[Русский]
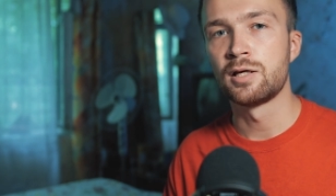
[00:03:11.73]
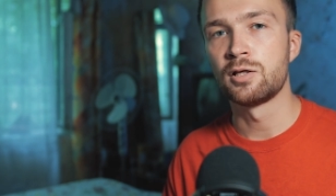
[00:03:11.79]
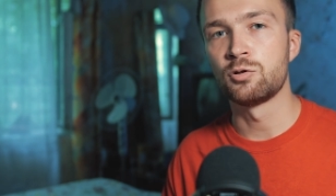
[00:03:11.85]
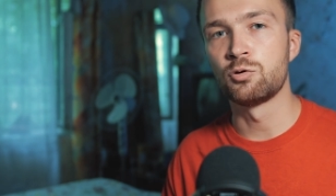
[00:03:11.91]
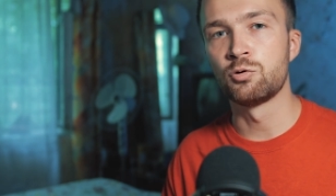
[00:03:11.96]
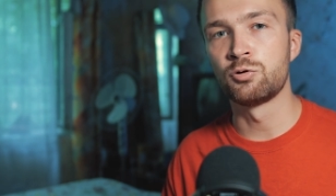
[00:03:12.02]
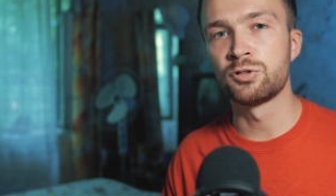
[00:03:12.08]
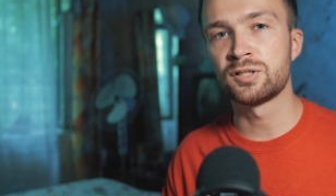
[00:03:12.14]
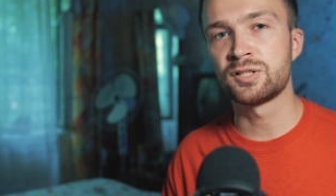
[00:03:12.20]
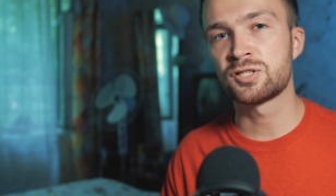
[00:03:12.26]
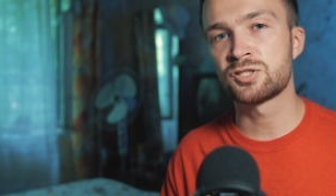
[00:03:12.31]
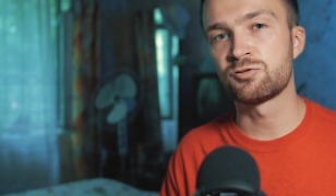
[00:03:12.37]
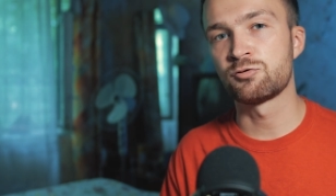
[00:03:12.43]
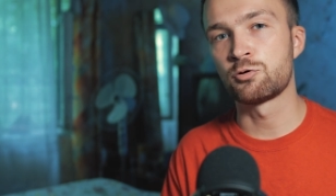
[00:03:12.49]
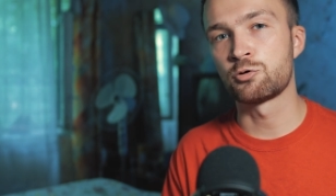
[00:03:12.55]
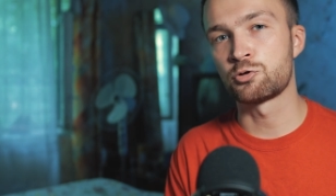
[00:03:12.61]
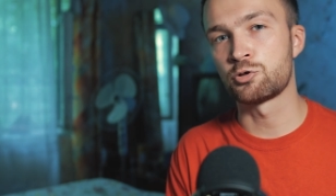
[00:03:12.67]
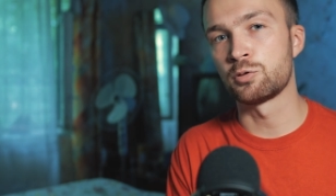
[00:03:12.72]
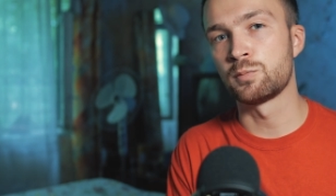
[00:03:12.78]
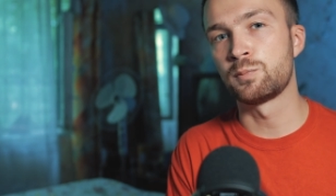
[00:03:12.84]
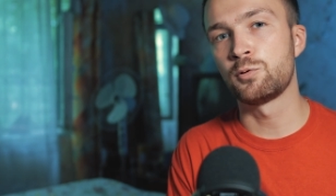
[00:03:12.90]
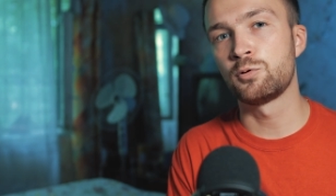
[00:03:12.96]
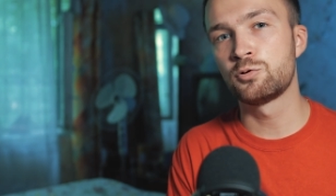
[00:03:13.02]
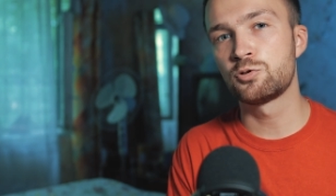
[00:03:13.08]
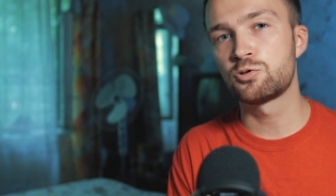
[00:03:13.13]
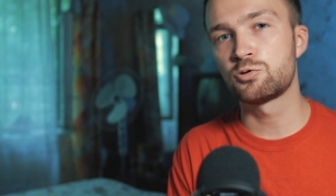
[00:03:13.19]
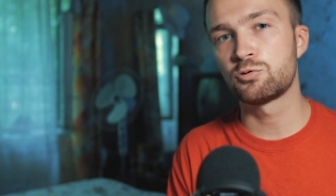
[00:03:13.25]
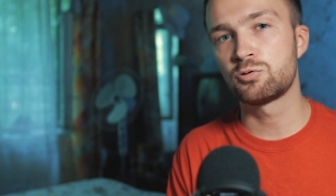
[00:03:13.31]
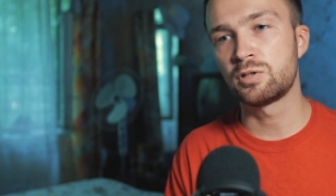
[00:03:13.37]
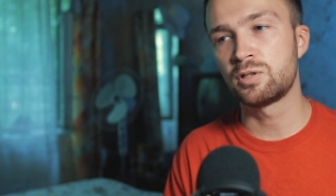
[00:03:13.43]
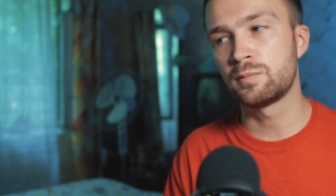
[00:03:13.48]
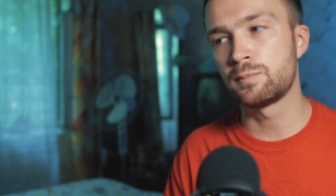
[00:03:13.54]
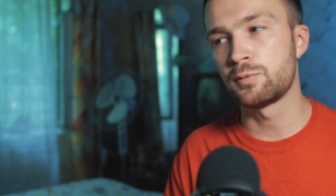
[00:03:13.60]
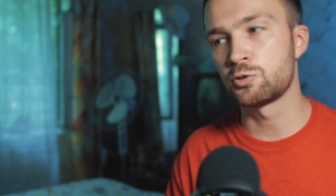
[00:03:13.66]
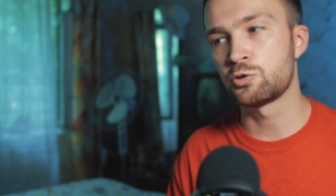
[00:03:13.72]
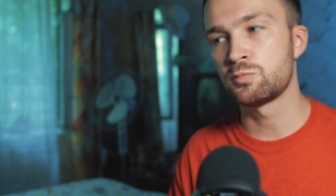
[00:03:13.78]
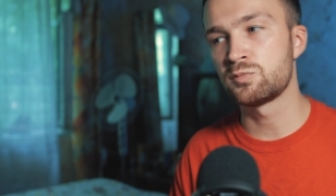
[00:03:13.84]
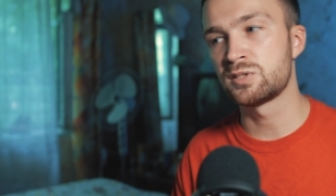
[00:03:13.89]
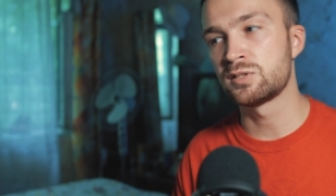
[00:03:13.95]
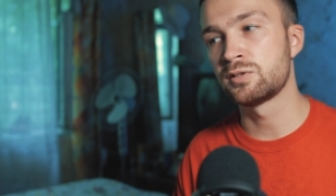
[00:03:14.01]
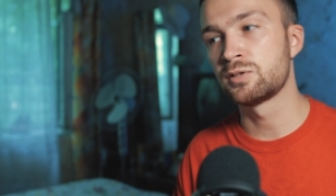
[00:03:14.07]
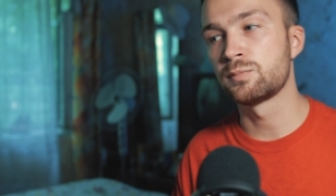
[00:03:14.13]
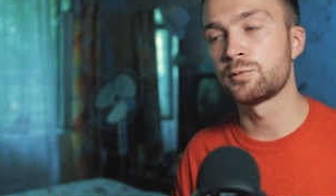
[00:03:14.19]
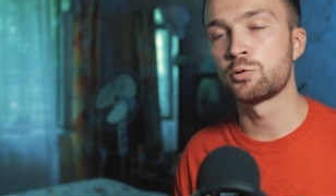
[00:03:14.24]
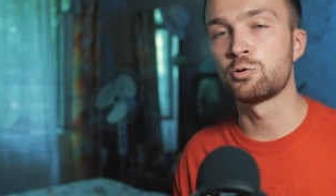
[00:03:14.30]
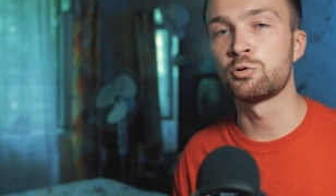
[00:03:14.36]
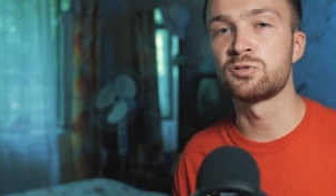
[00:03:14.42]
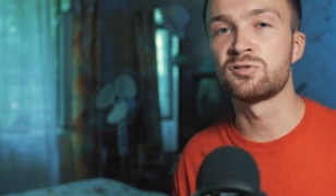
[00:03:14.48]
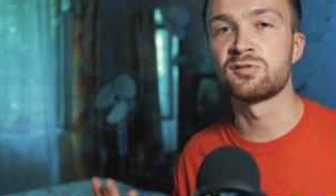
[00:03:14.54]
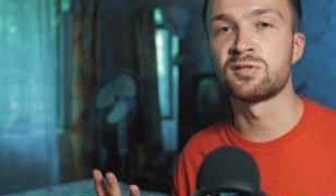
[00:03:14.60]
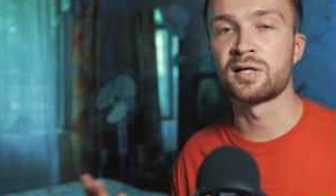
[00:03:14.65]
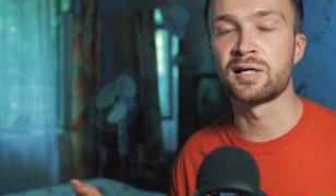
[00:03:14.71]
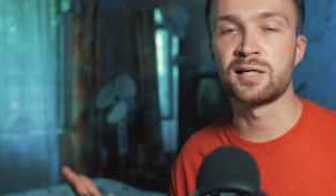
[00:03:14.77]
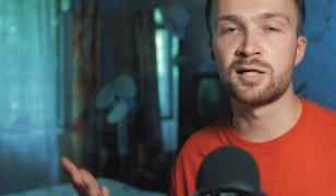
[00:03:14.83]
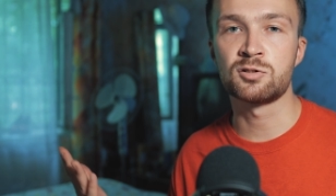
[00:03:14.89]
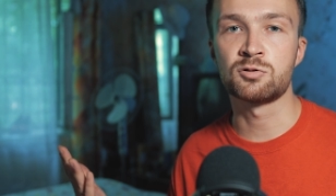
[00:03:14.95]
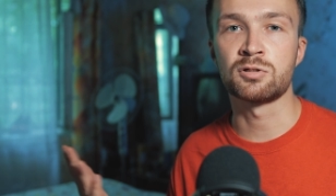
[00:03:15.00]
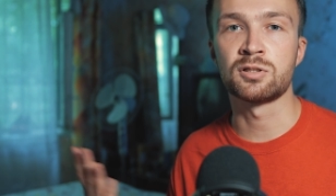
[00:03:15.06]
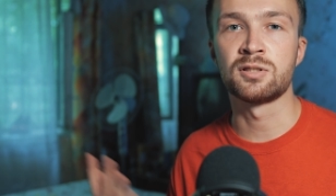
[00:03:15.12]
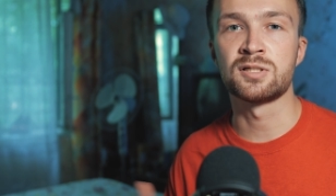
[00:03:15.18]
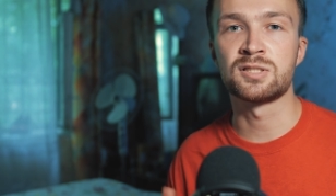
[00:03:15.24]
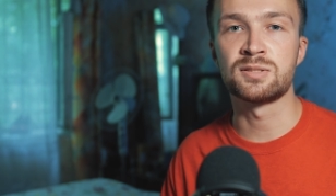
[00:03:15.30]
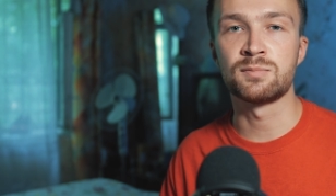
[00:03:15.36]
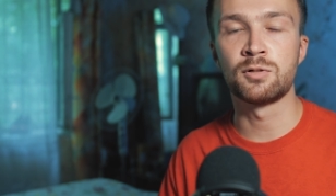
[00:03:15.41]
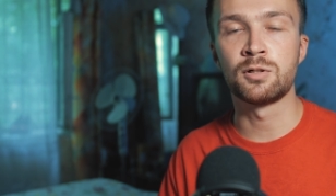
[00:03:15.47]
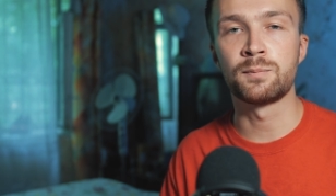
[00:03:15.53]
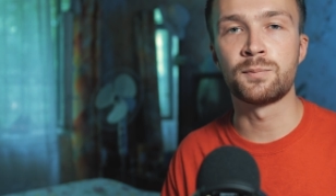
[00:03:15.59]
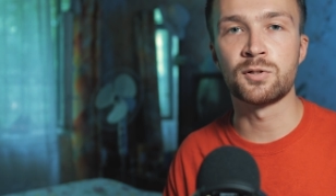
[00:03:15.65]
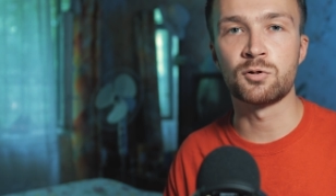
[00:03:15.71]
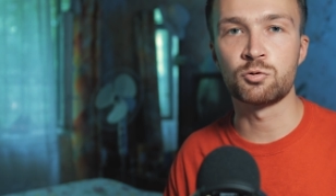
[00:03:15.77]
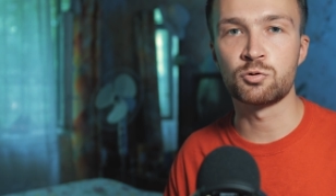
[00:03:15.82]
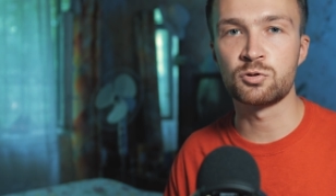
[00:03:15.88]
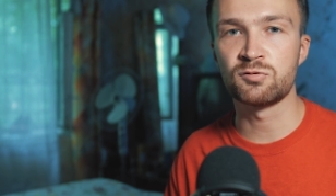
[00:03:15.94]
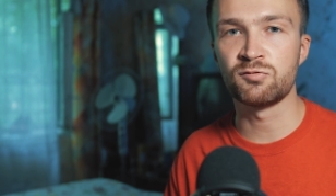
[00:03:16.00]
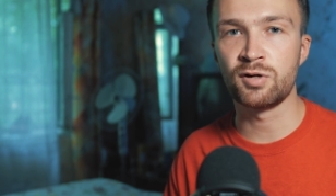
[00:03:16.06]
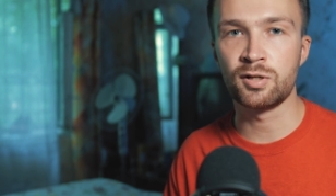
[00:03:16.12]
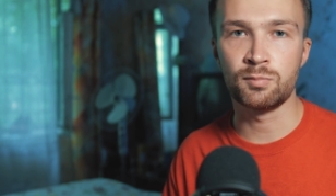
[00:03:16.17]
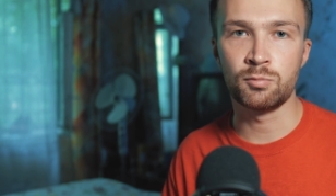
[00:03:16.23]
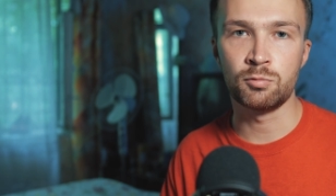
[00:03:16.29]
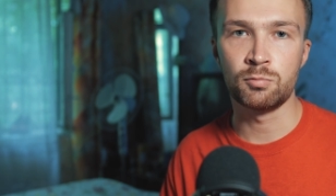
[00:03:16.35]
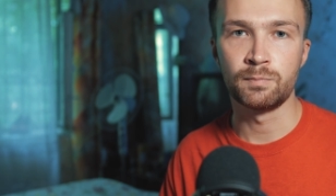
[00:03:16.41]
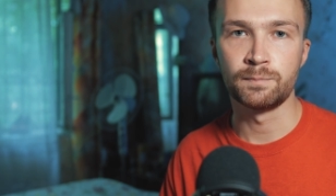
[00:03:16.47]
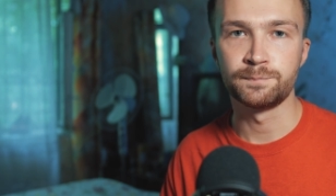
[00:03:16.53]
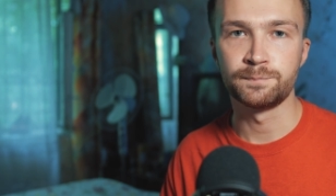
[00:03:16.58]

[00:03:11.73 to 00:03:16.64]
но я также выкручивал полностью и причем сделал неплохую цветокоррекцию, когда снимал первую свадьбу.